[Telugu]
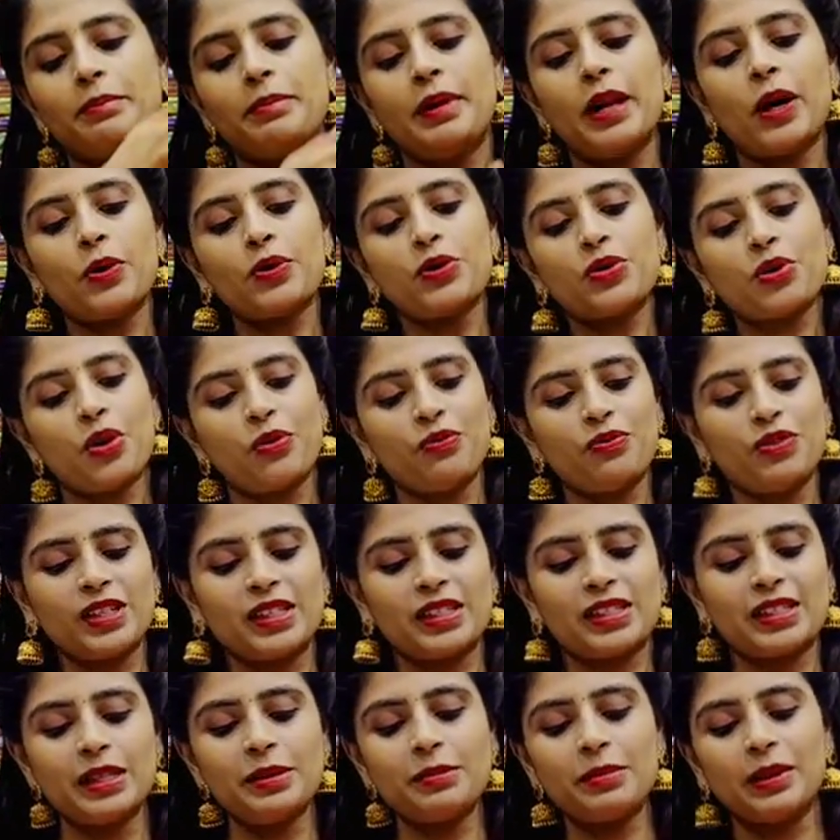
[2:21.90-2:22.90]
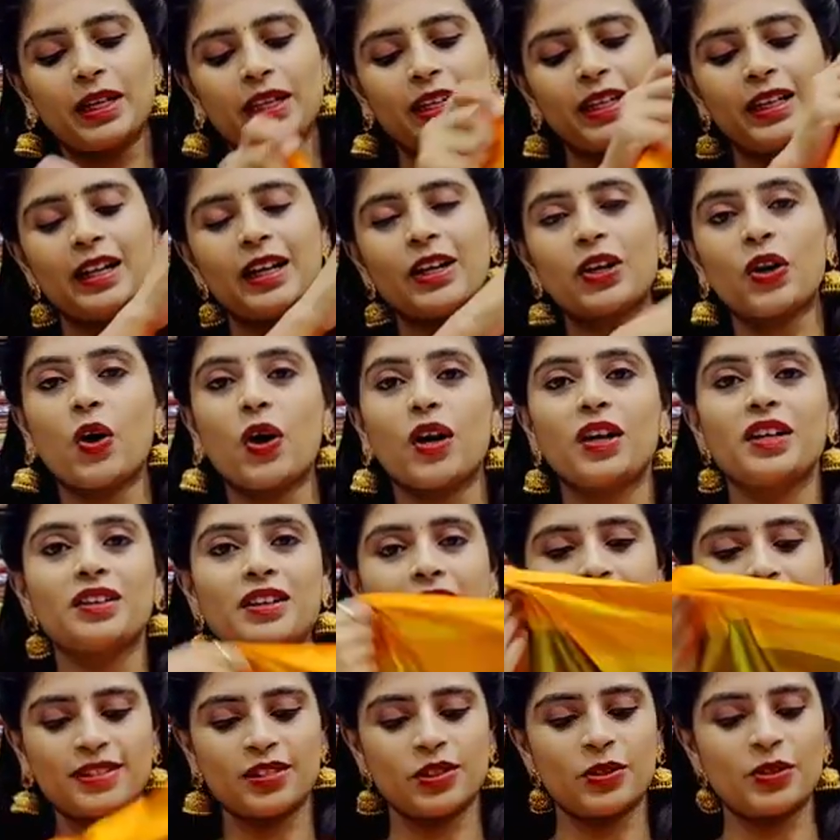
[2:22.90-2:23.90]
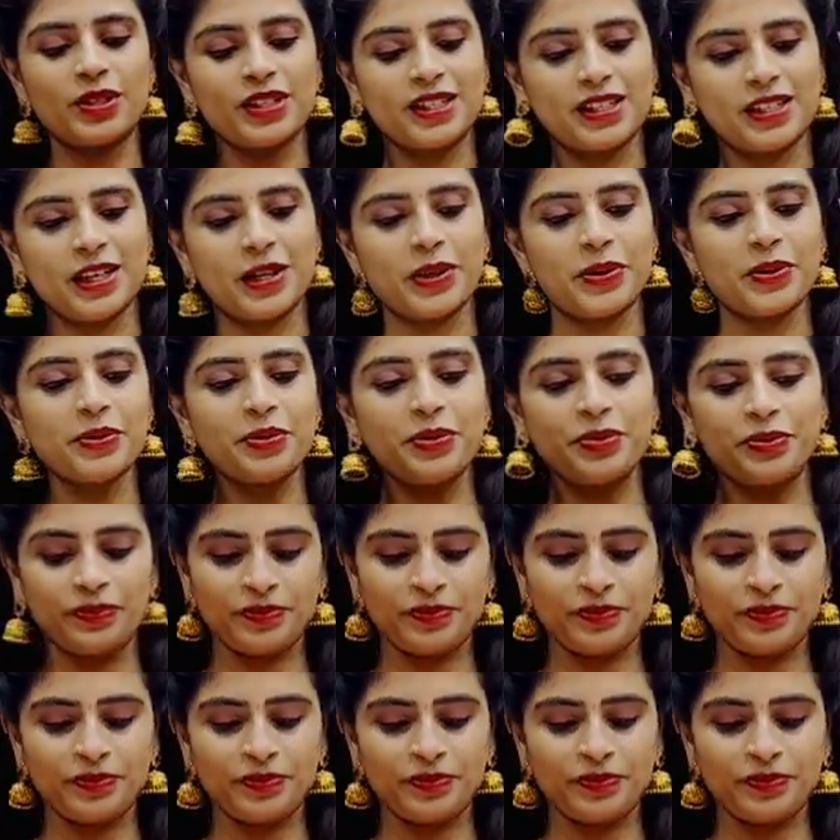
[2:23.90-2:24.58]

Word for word: బ్లౌజ్ ఆబ్వియస్లీ మనకి ఇలా కాంట్రాక్ట్స్లో ఇస్తారు